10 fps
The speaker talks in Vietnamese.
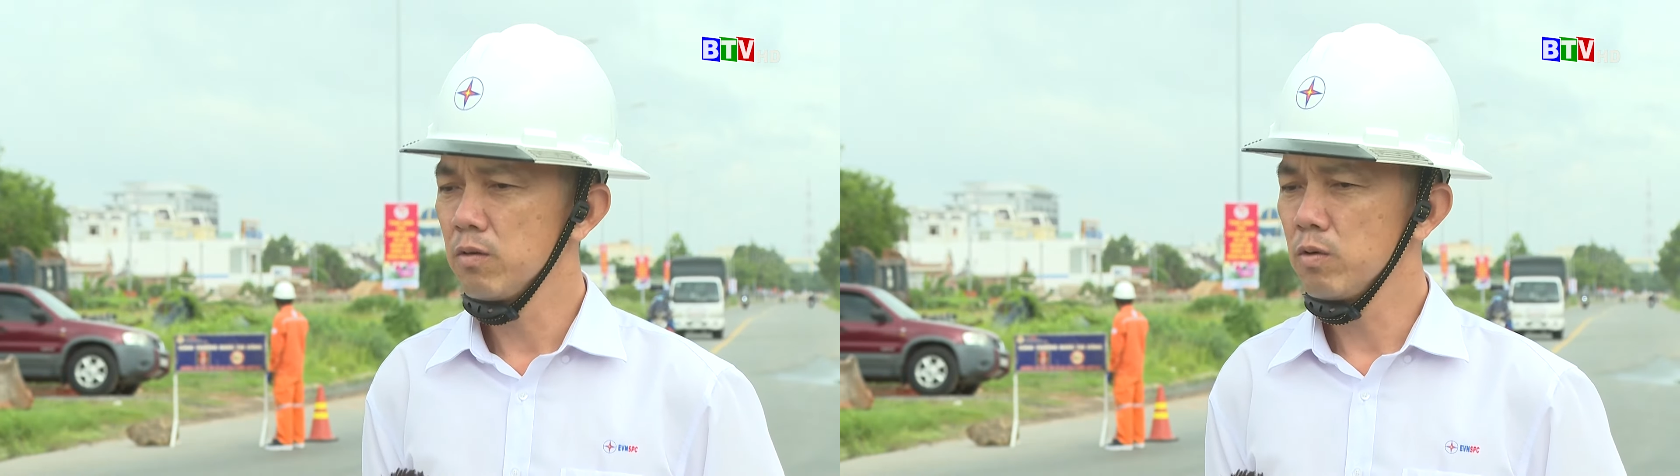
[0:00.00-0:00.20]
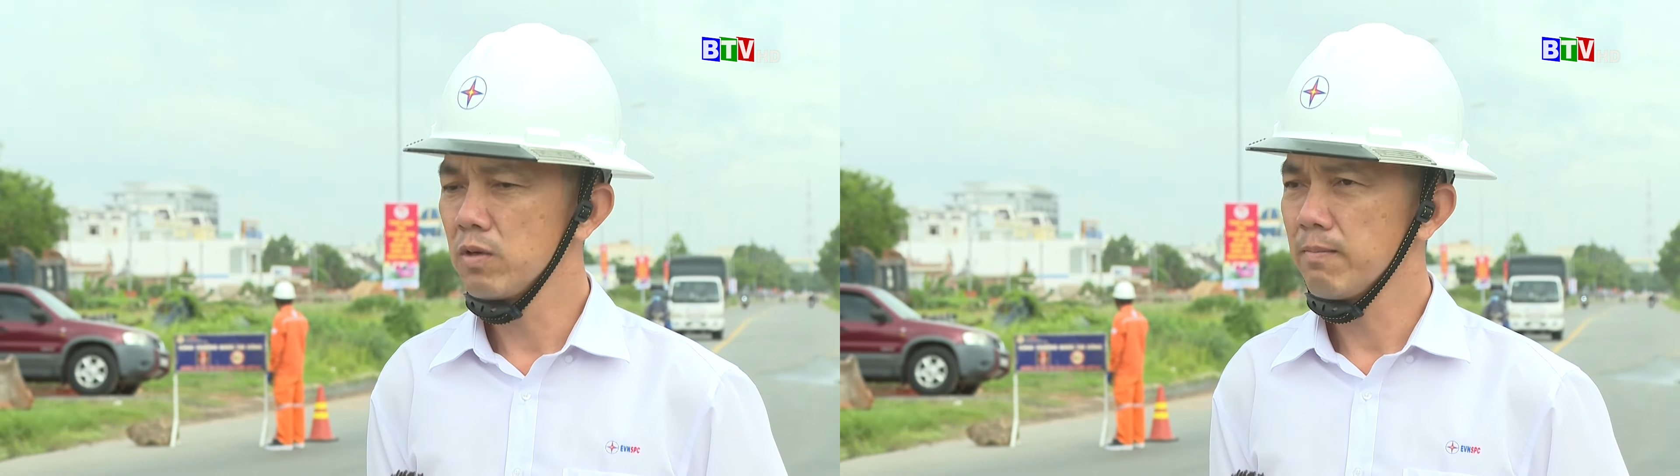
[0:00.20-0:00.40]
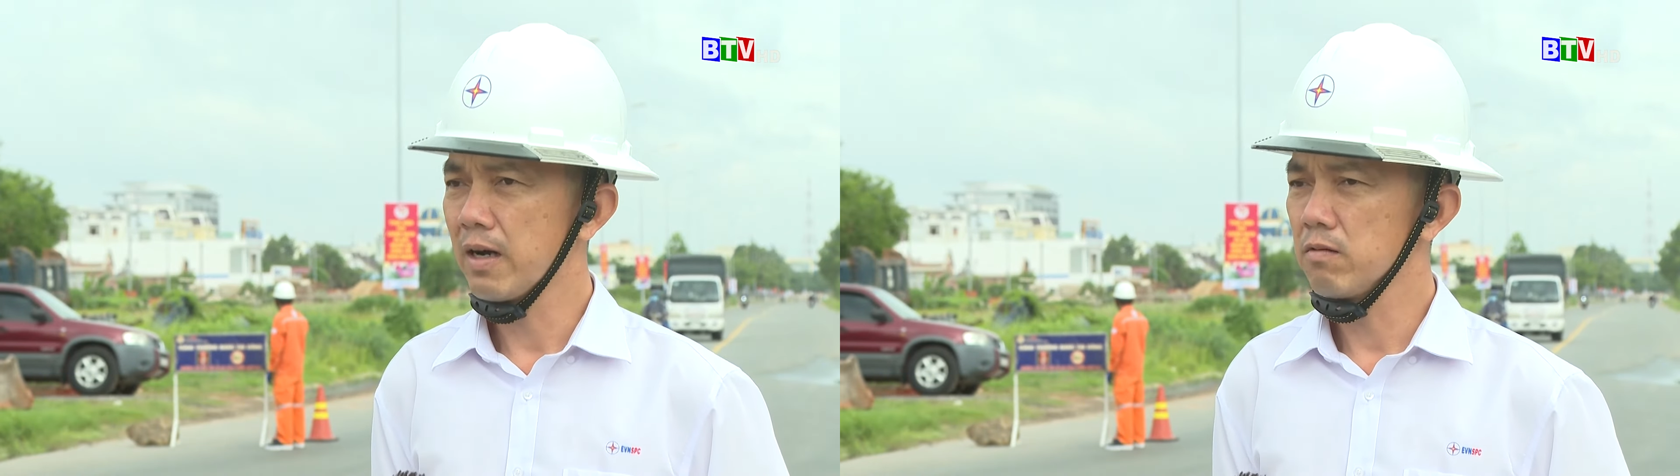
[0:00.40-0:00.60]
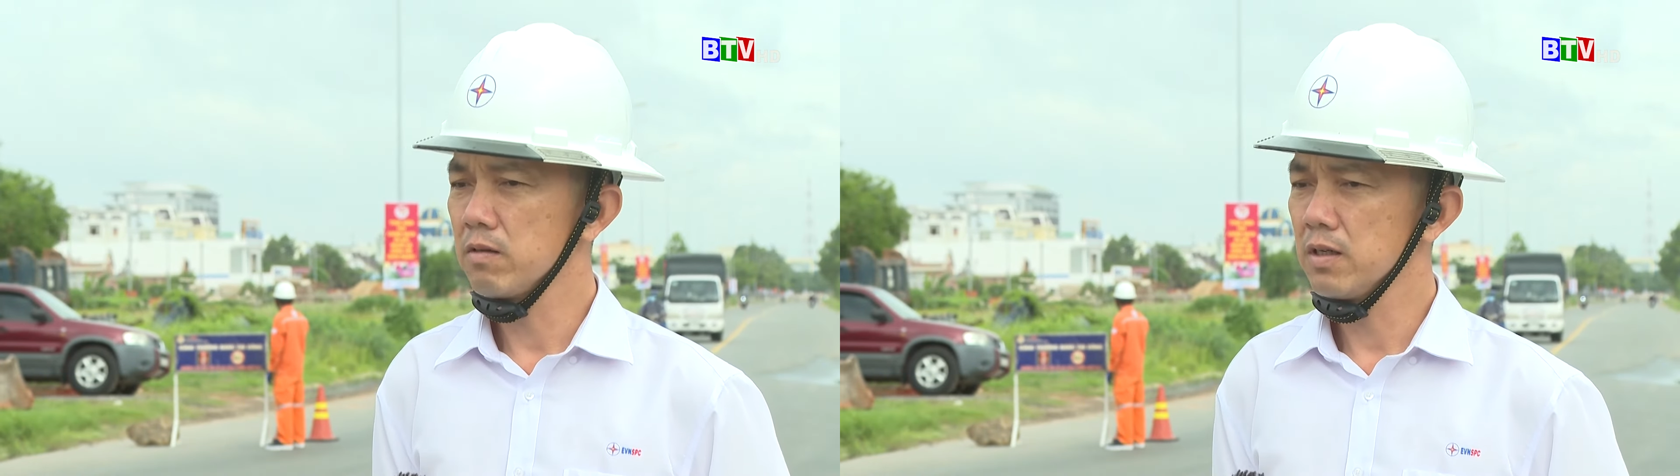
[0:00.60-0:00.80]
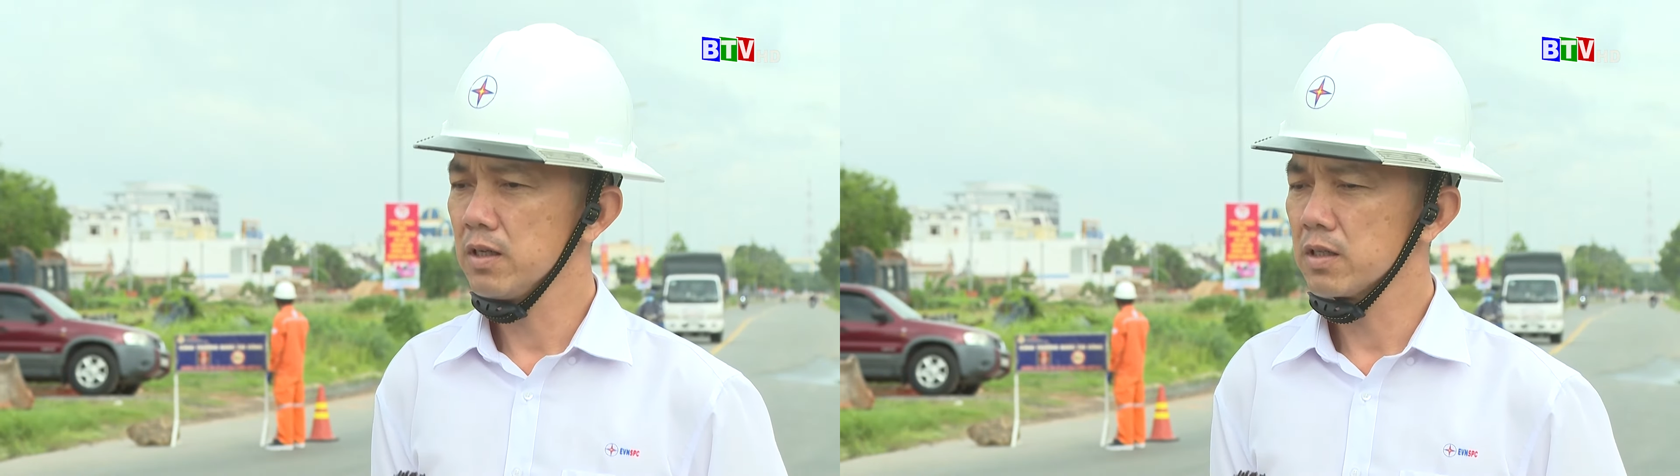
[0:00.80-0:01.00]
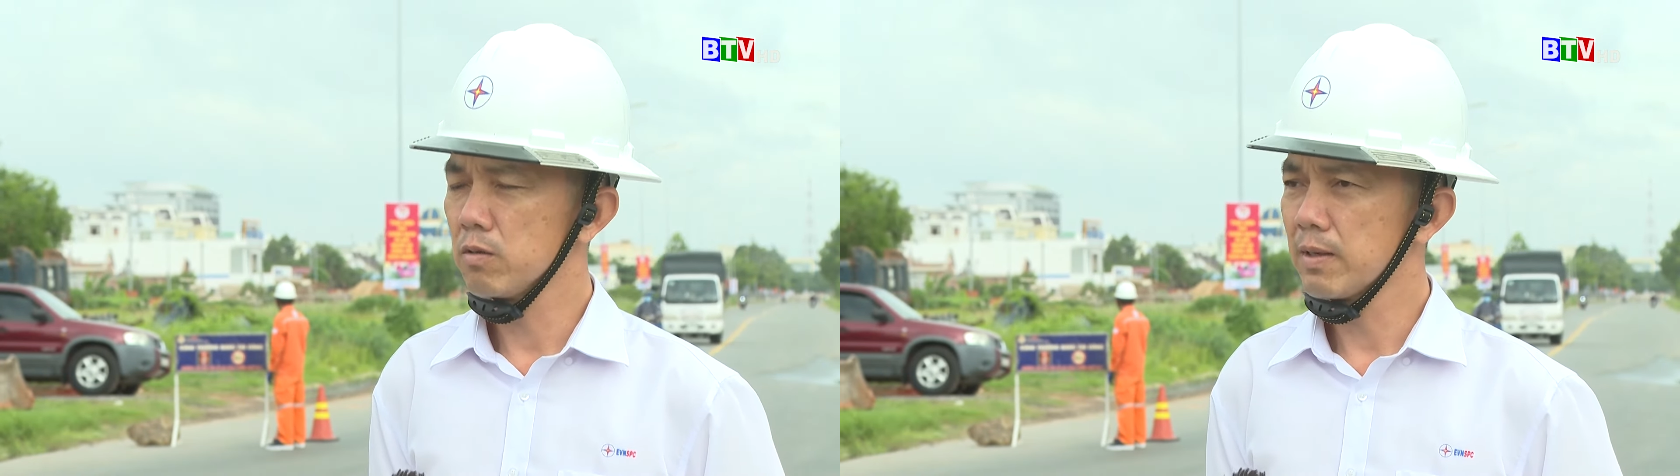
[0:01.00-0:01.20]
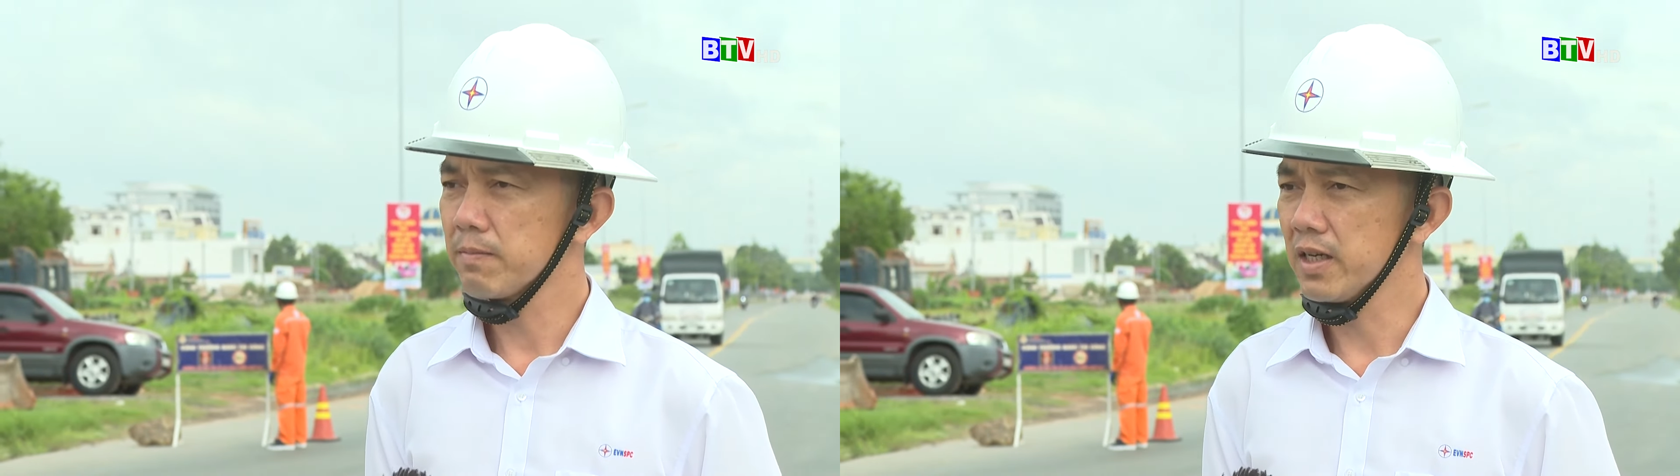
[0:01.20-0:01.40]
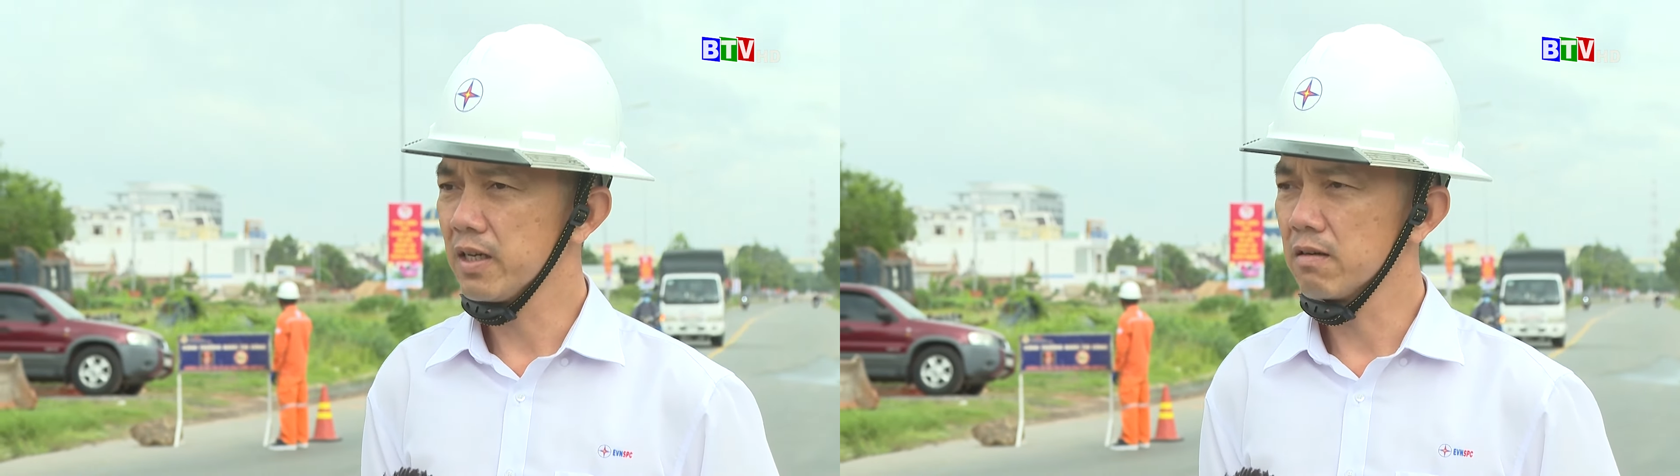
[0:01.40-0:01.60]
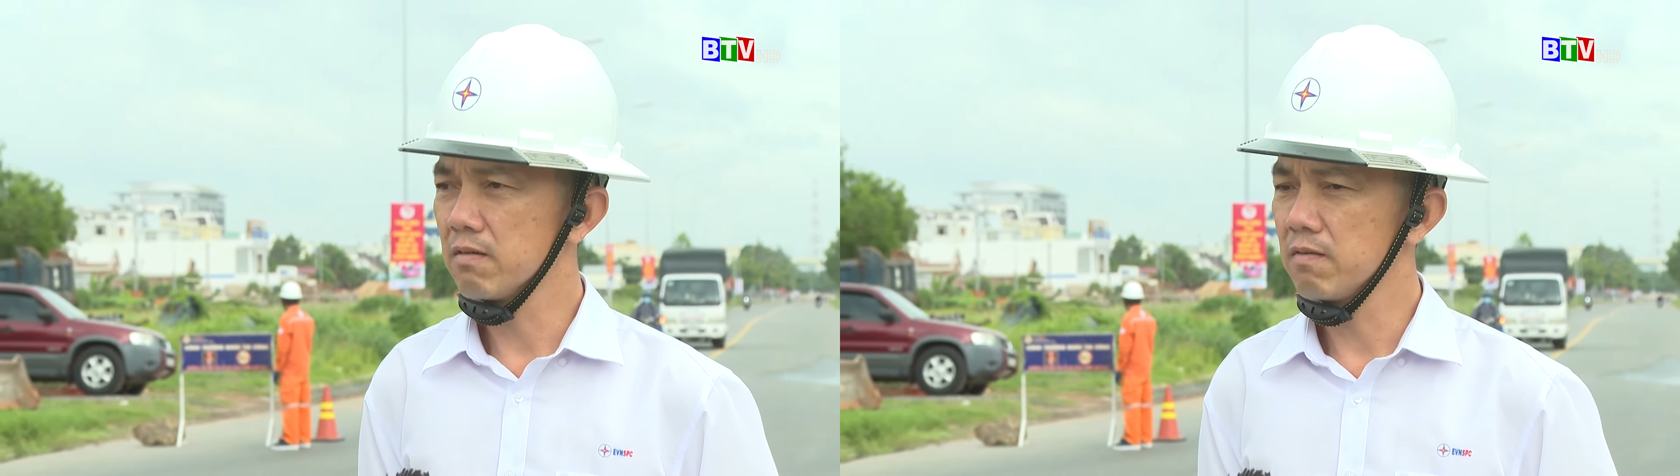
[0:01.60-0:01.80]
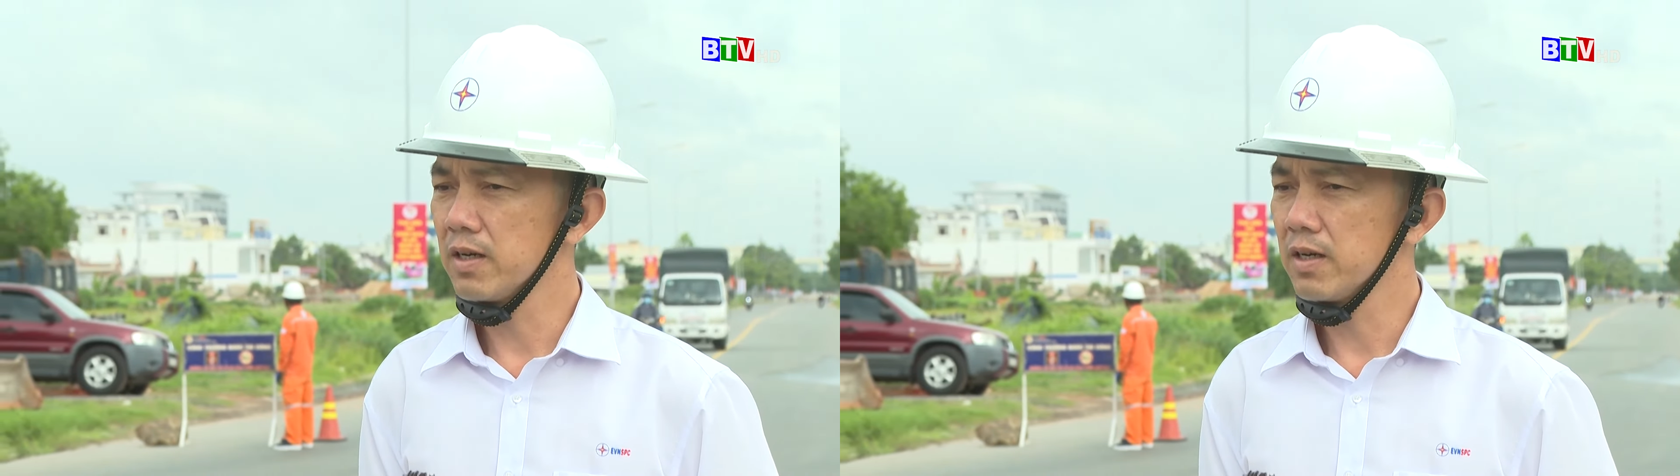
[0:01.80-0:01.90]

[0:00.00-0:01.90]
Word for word: luôn luôn đảm bảo cung cấp điện